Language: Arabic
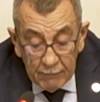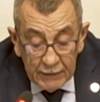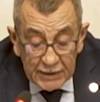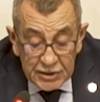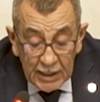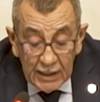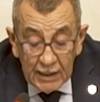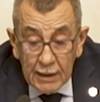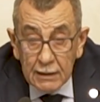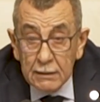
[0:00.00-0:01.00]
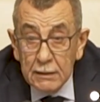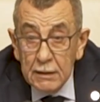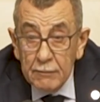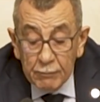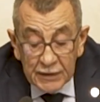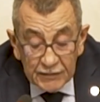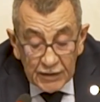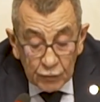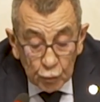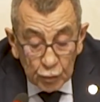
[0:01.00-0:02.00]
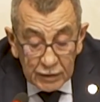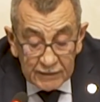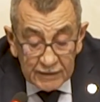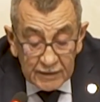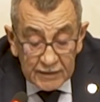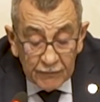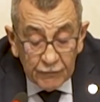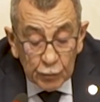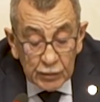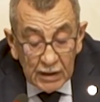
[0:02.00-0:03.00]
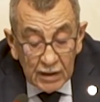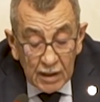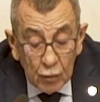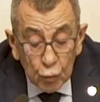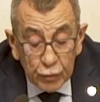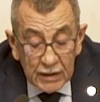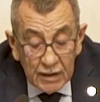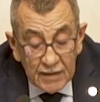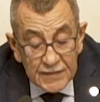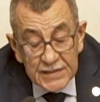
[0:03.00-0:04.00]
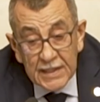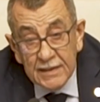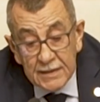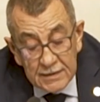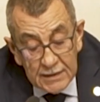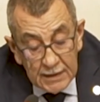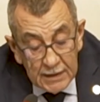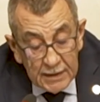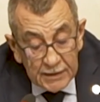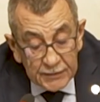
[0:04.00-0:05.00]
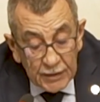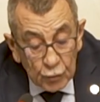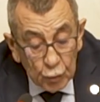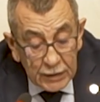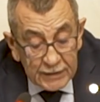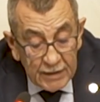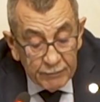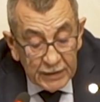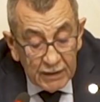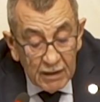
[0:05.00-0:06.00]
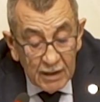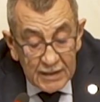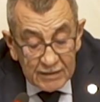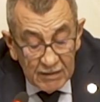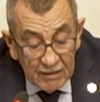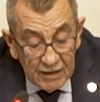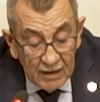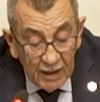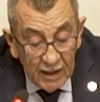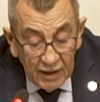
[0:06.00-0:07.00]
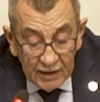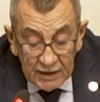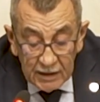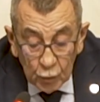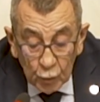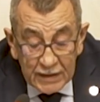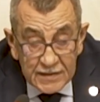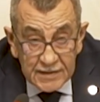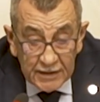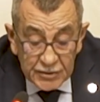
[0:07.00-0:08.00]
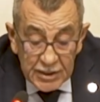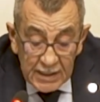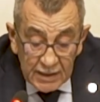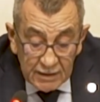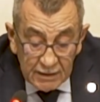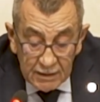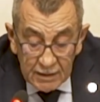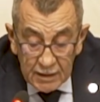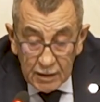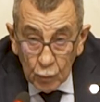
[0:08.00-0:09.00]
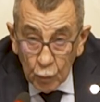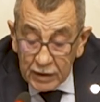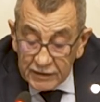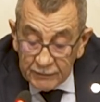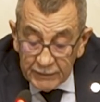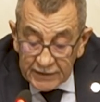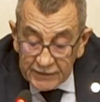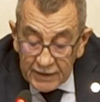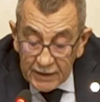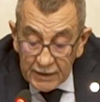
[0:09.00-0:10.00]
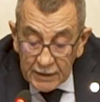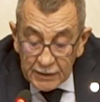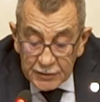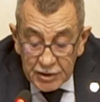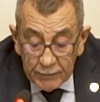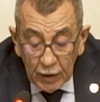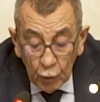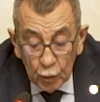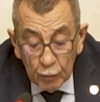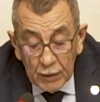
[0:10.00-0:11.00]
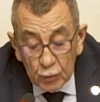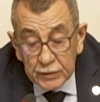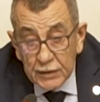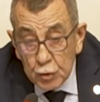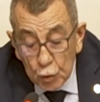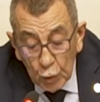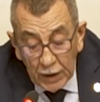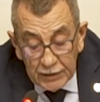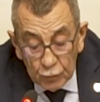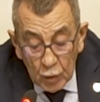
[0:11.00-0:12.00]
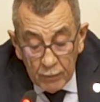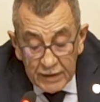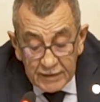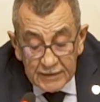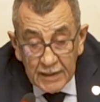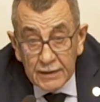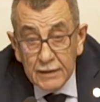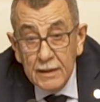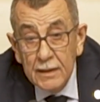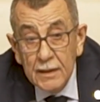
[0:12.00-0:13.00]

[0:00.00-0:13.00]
ما جعل من ضروره تدفق الغوث الانساني ضروره بغايه الالحاح والاستعجال وقد بات شبح الموت جوعا وبردا